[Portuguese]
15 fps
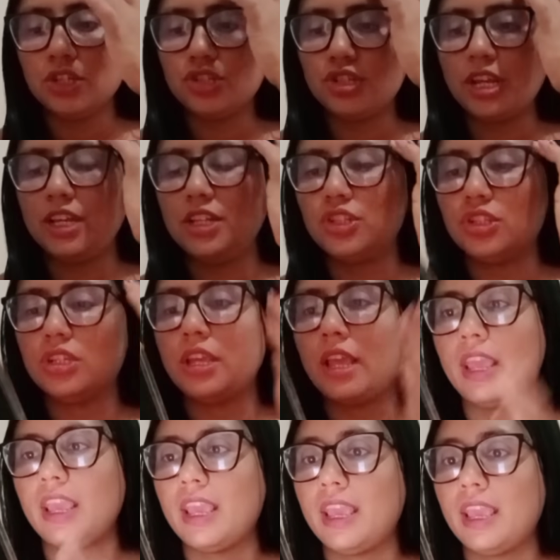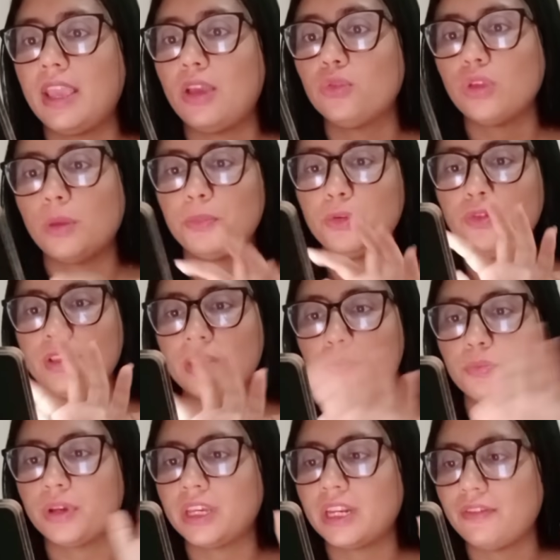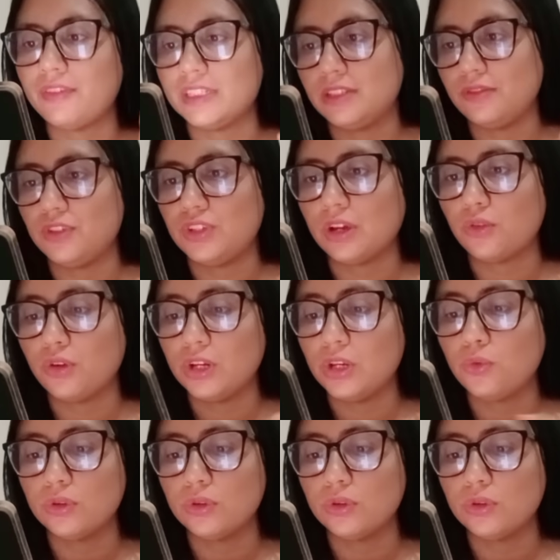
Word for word: Gente, é, eu tô aproveitando pra gravar esse vídeo agora,